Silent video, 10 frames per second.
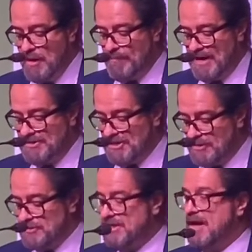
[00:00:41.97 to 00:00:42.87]
para
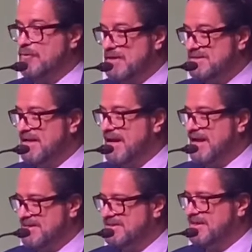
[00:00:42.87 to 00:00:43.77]
echarnos a cuesta
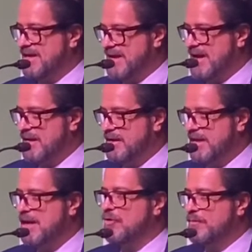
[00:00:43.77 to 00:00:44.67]
esta tarea
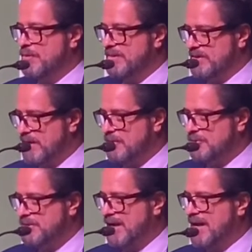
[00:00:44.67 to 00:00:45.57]
y comprometernos